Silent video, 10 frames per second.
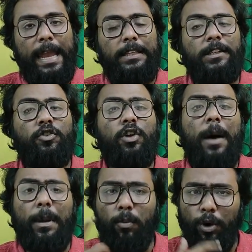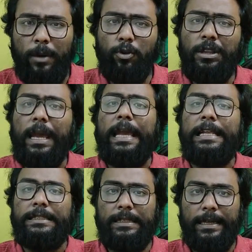এই জিনিসগুলো আমার মনের মধ্যে
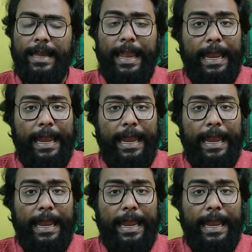খেলছে